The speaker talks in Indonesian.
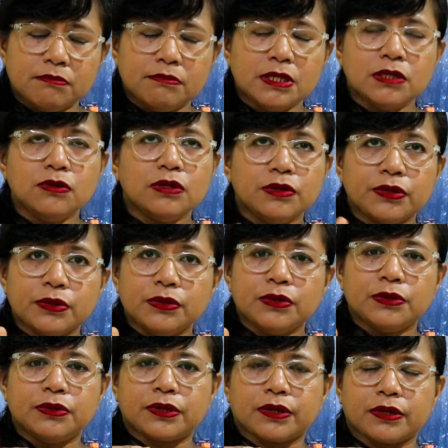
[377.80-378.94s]

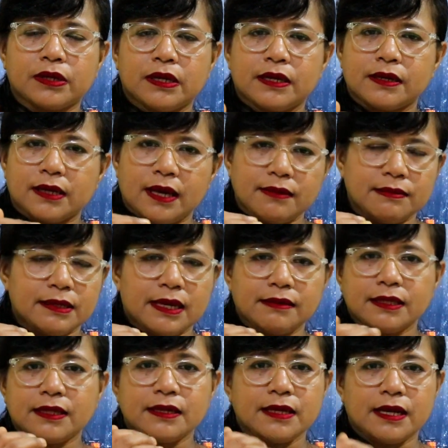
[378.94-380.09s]
mengukur-ukur kehadiran
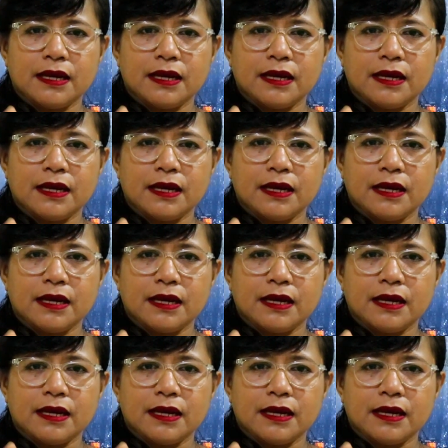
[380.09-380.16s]
kita di